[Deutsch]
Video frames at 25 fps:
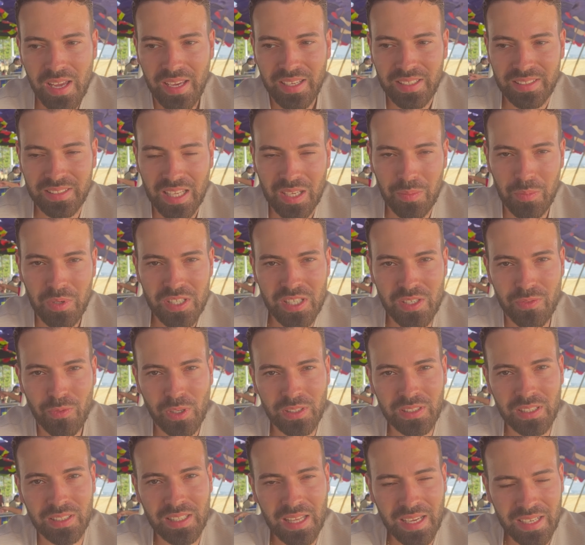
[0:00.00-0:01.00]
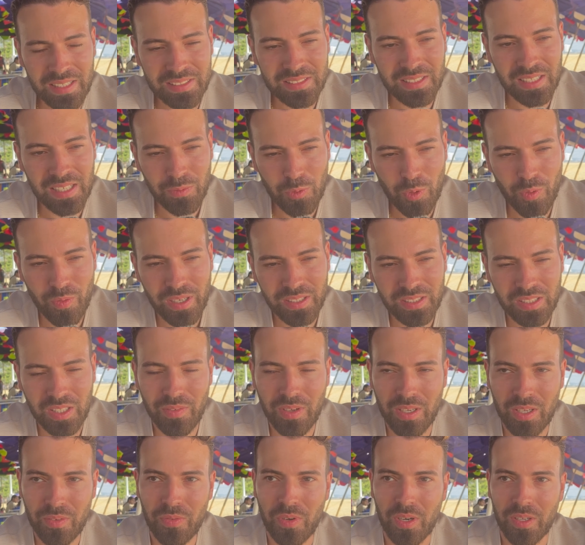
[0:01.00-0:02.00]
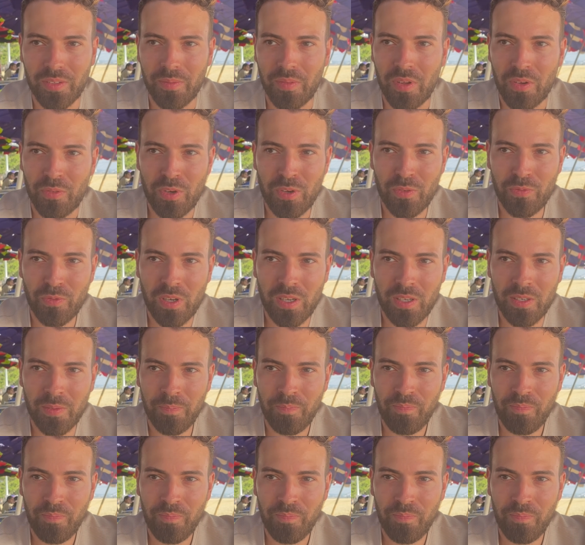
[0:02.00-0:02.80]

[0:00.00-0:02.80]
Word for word: ich denke mal, sie wollte halt extra irgendwo weiter wegfahren. Auf jeden Fall